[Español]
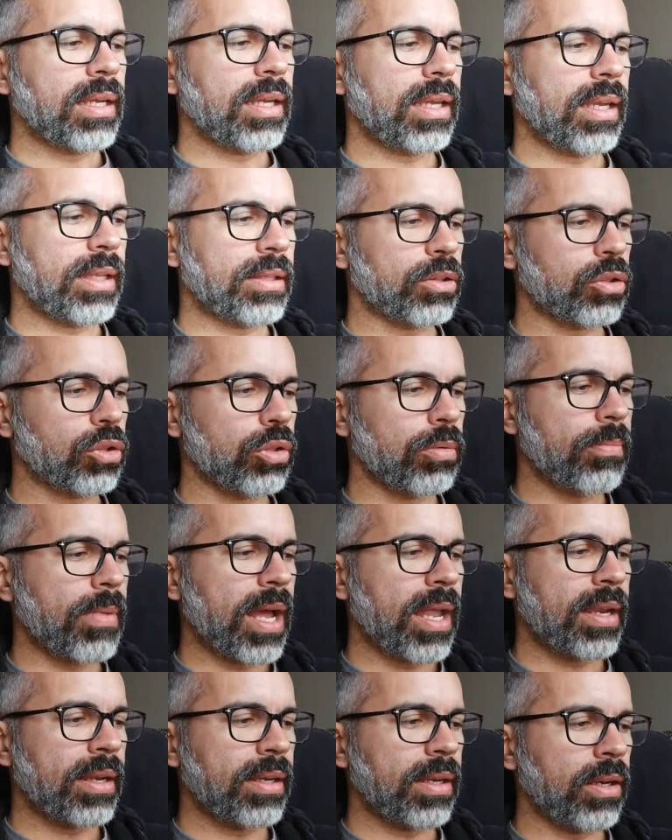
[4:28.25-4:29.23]
que
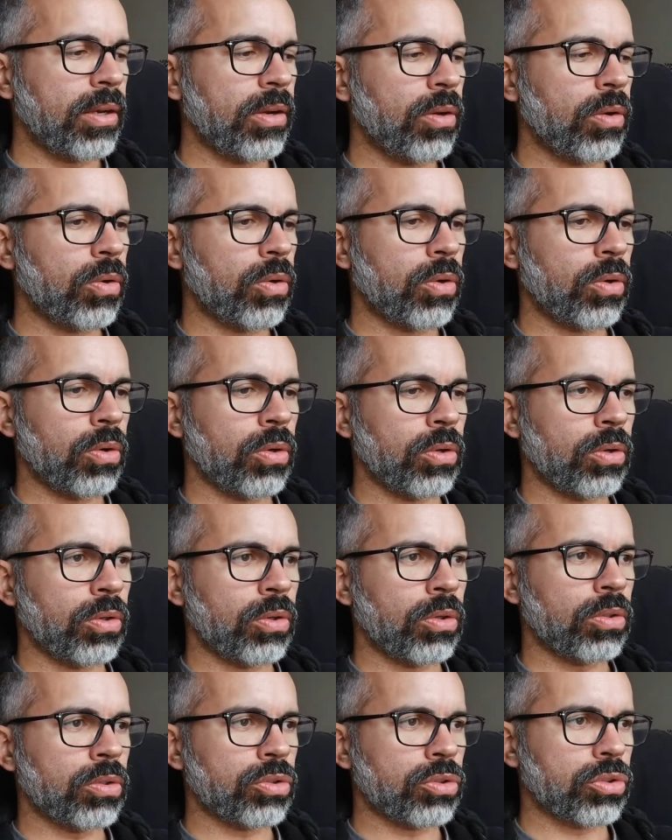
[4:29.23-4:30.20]
toman
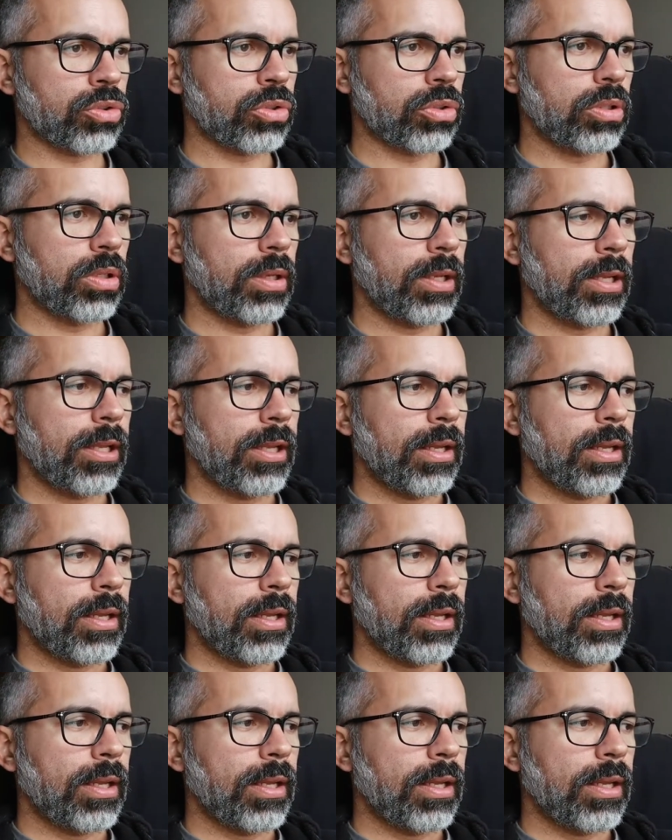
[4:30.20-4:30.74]
los,